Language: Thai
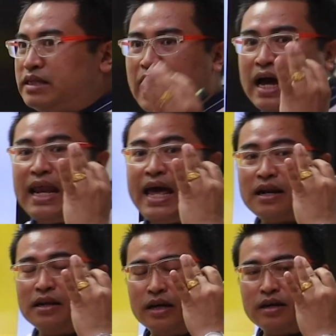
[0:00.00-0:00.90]
มจากอันแรก
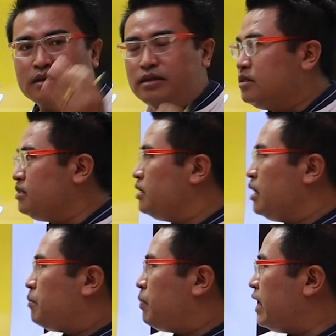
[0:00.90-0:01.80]
เลยก็คือ
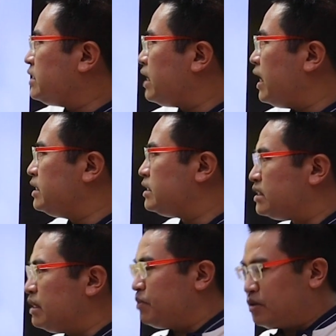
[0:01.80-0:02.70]
present
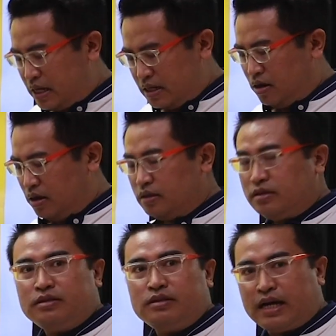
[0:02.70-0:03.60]
simple tense ก่อน
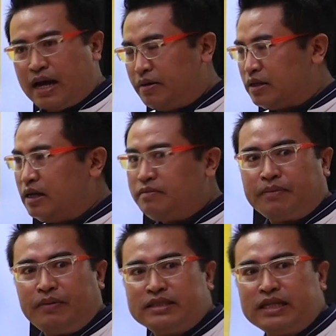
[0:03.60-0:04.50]
นะครับเราจะเริ่ม
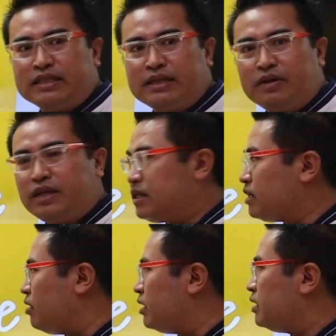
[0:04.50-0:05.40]
จาก present simple tense
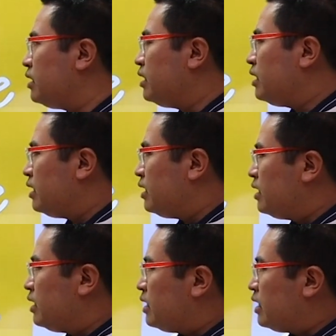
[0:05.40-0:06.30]
ก่อน
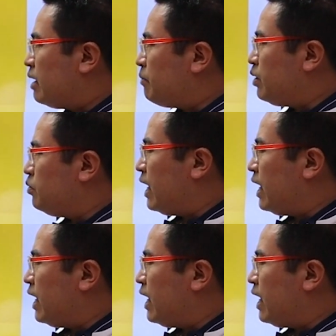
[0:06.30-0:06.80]
อมาดู